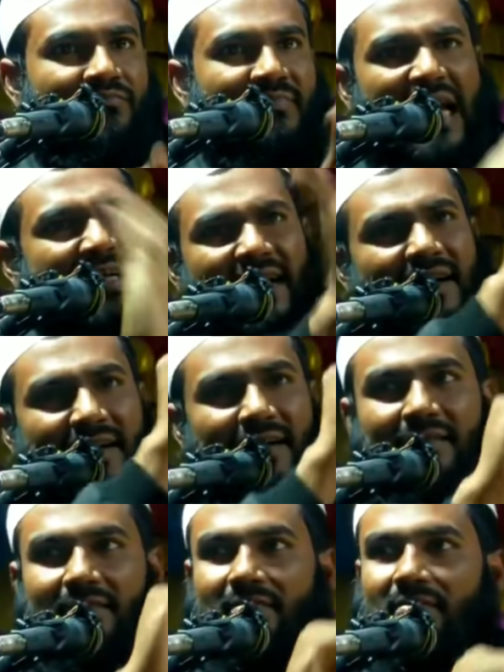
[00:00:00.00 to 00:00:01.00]
দেখেননি
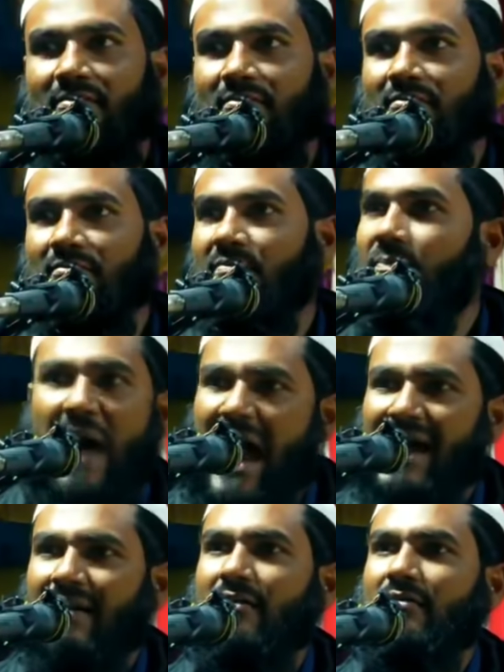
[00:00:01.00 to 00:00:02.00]

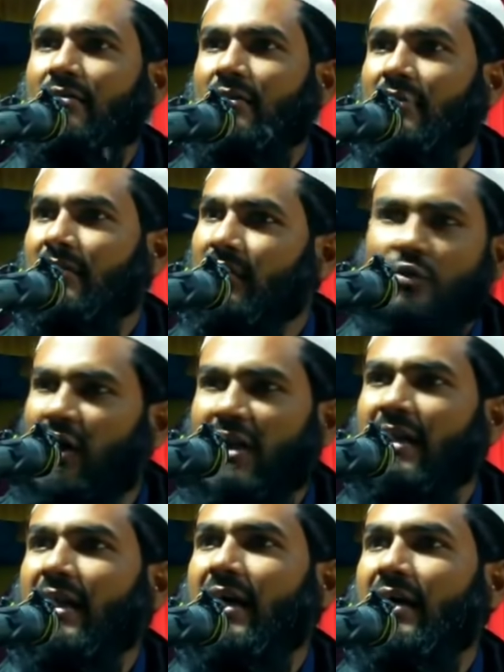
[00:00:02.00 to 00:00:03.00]
বাঘ
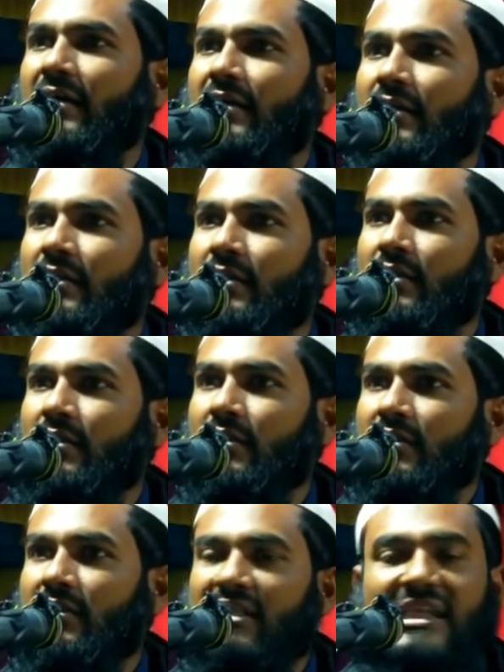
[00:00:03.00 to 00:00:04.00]
করে না
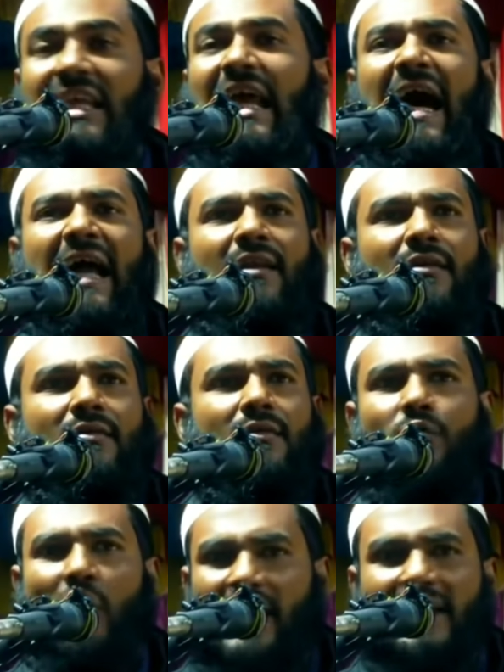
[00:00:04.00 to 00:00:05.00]
শিয়াল
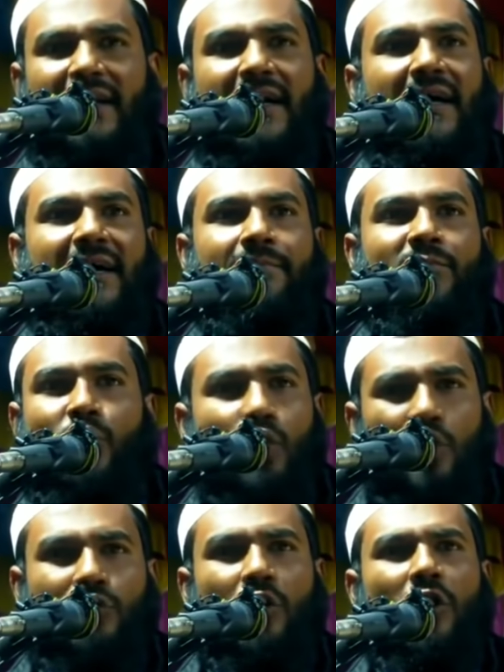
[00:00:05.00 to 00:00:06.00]
করে না
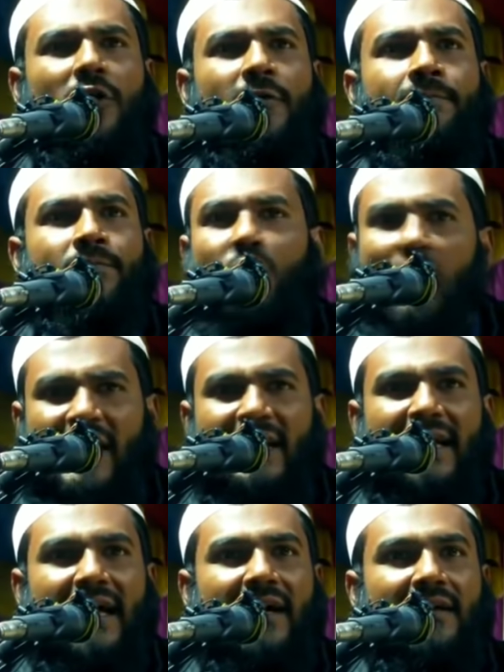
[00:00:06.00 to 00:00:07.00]
কুকুর করে
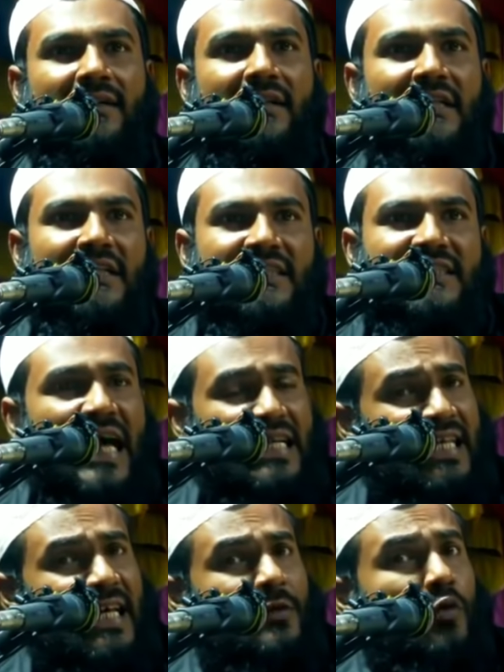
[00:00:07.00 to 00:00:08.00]
না
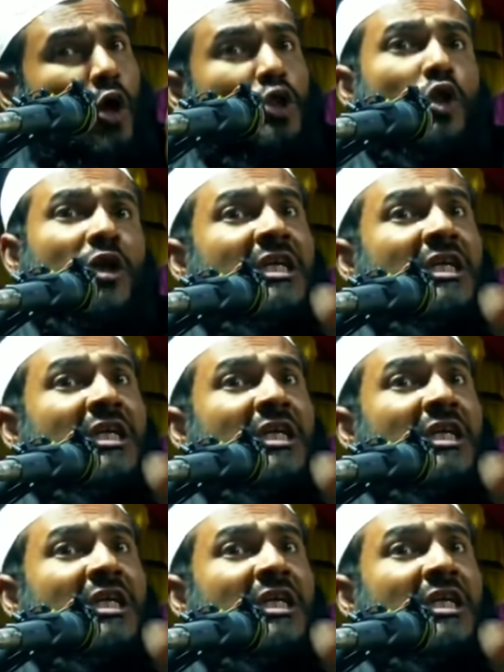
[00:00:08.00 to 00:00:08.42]
তাদের কত